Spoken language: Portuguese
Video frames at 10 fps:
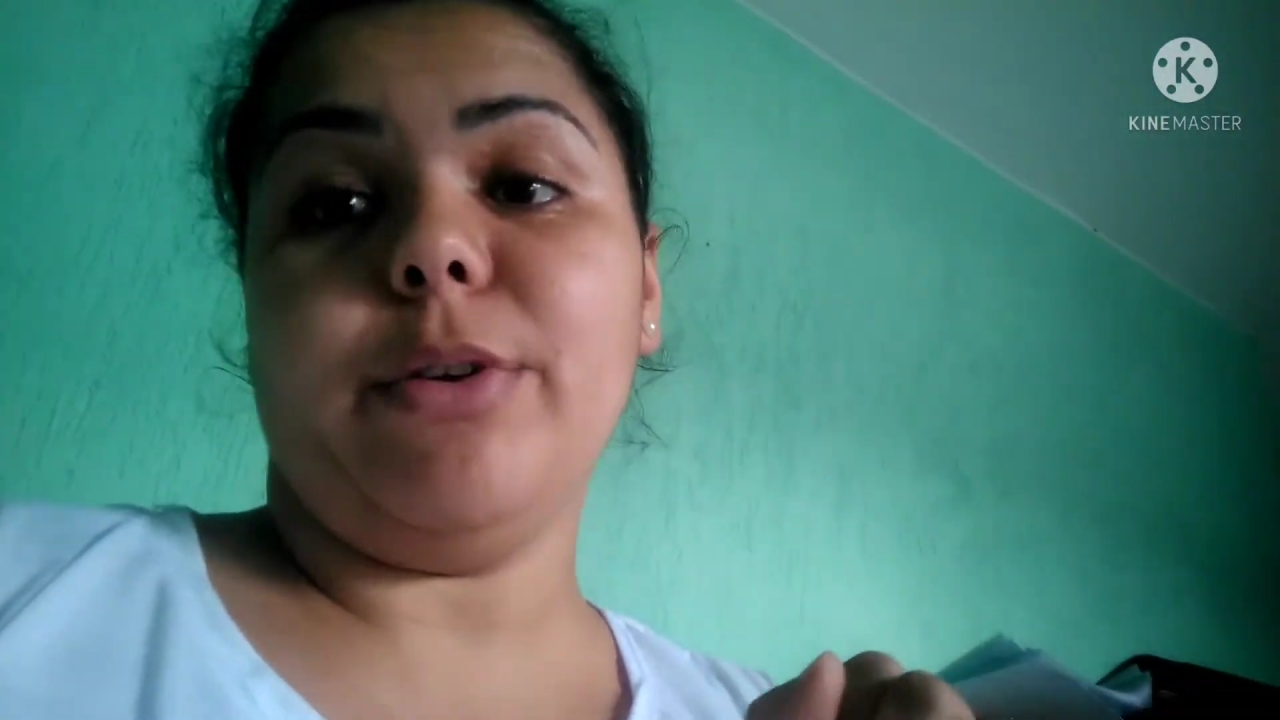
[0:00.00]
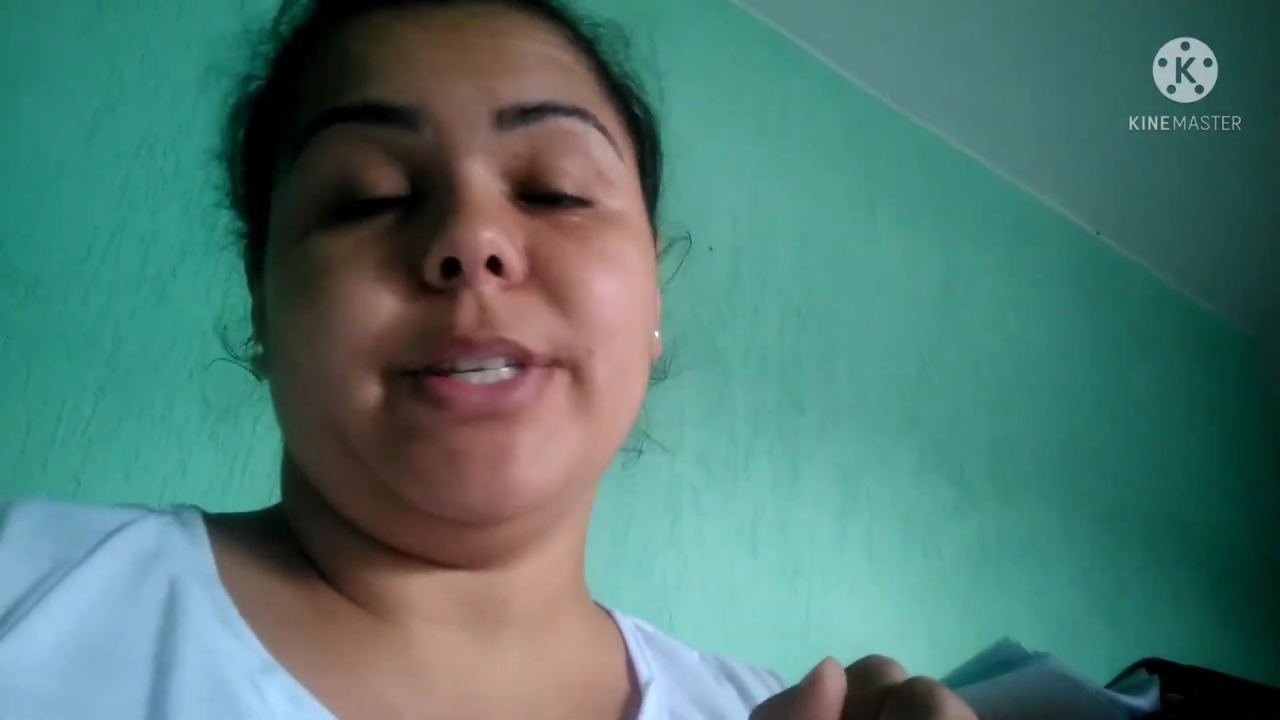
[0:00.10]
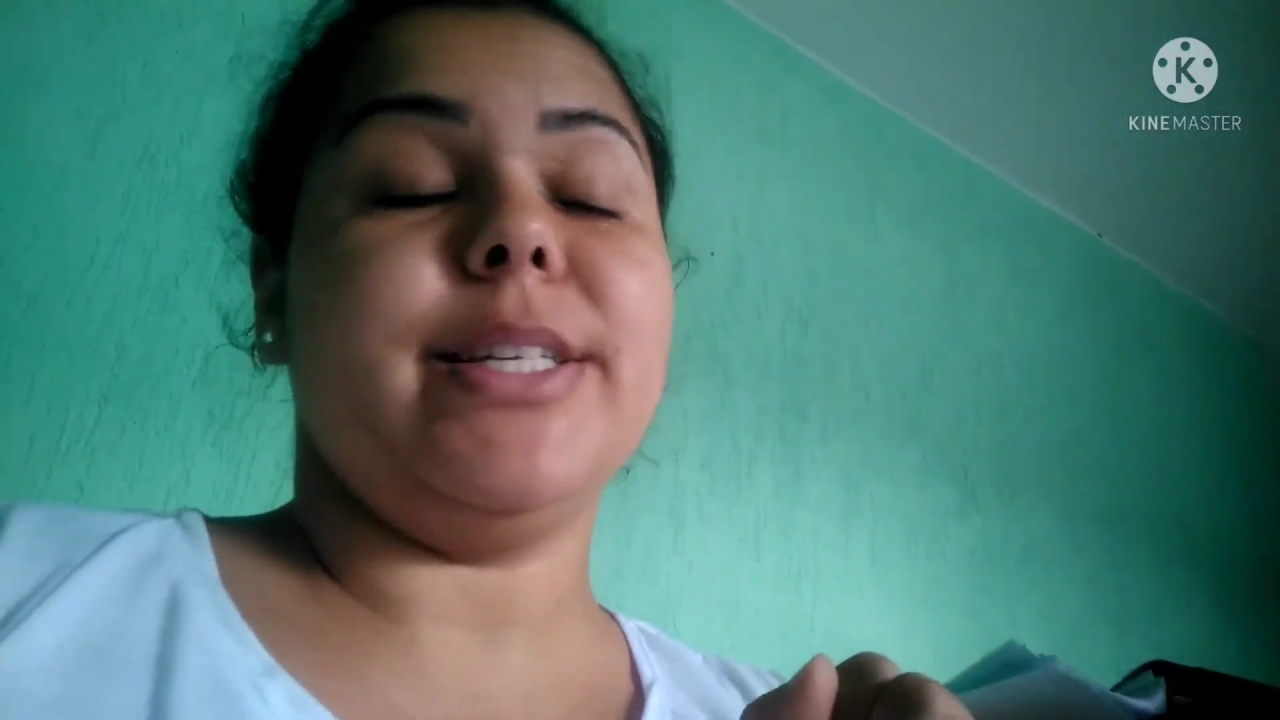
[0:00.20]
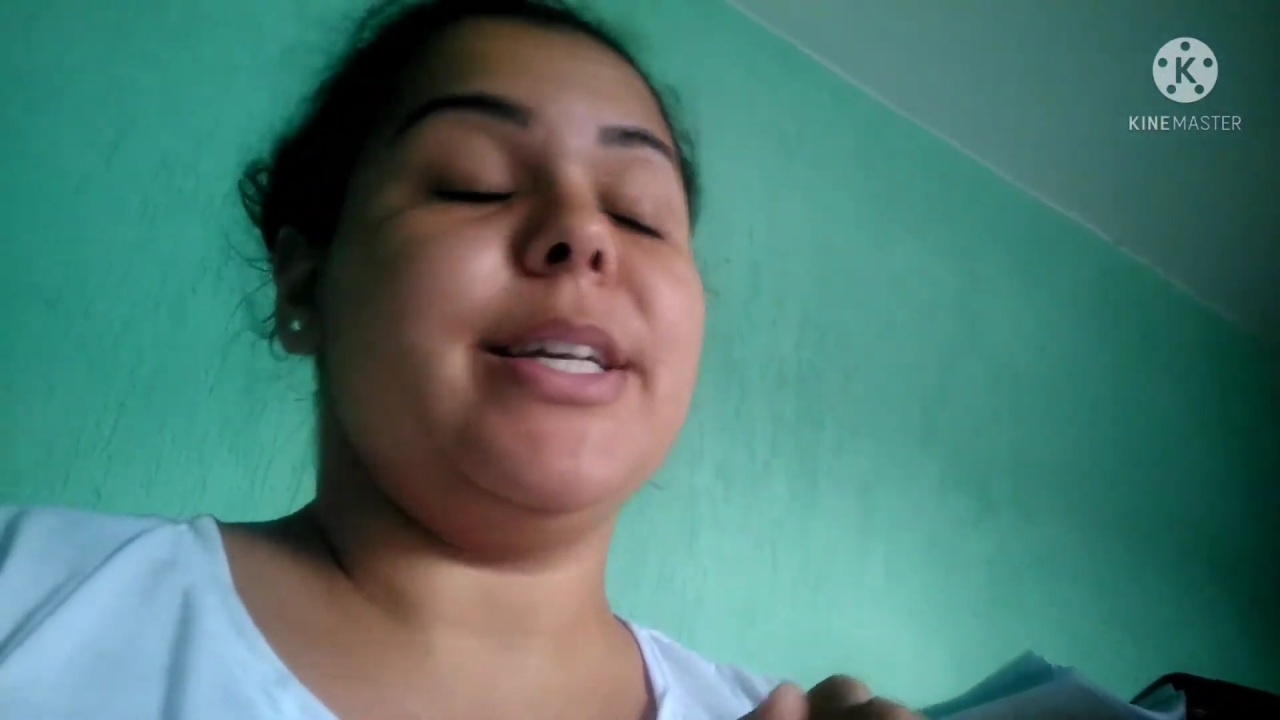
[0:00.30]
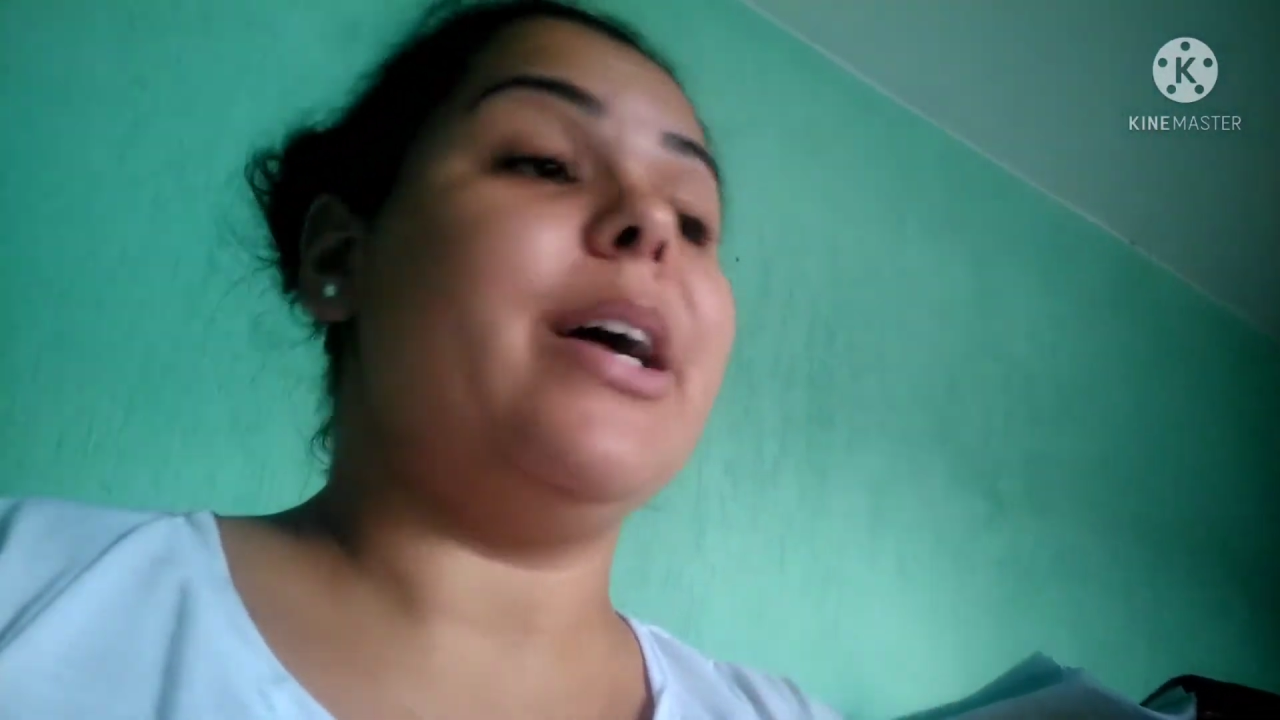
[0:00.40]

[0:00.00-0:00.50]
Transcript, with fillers: volta às